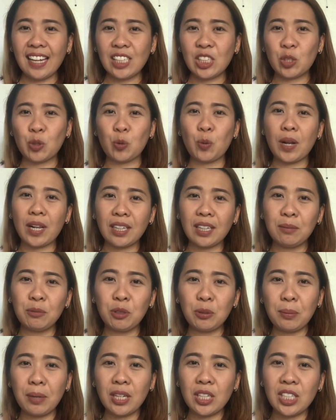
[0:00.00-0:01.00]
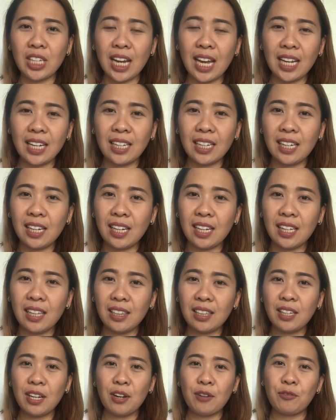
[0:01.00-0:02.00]
So, welcome to my channel.
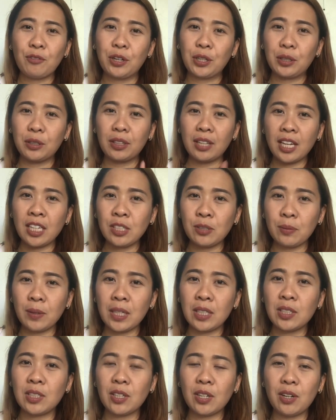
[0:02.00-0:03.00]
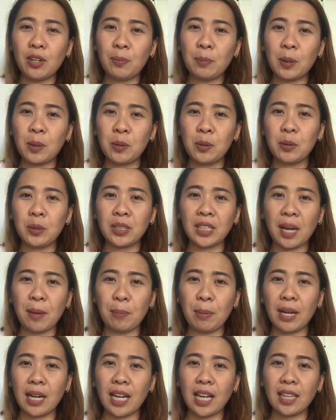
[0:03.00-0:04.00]
For today's video,
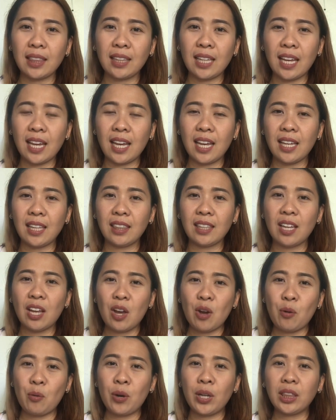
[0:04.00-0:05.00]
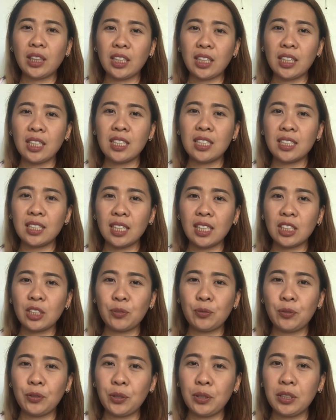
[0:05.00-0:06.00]
pag-uusapan natin what are the 6
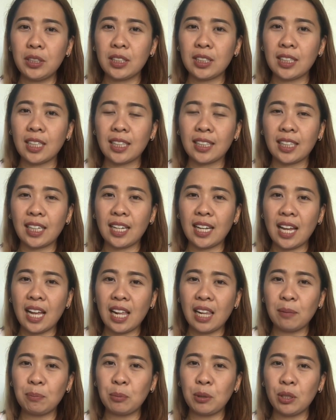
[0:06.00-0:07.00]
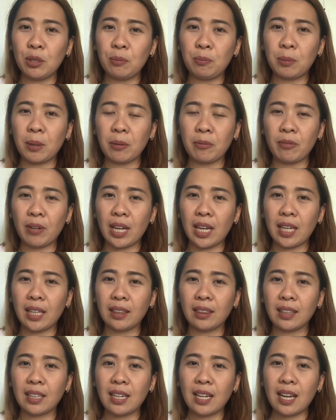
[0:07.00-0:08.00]
foods that can help you prevent
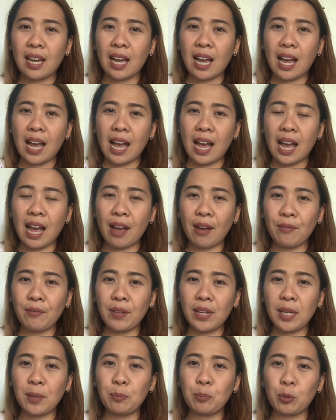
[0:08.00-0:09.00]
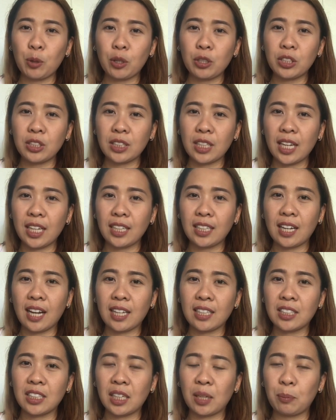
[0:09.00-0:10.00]
having prostate
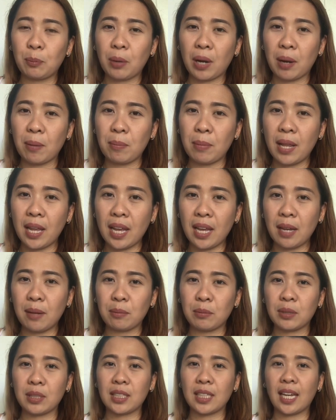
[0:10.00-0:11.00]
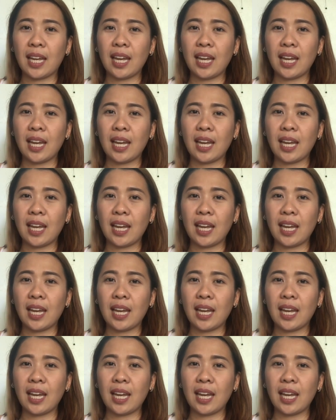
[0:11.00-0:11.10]
cancer problems.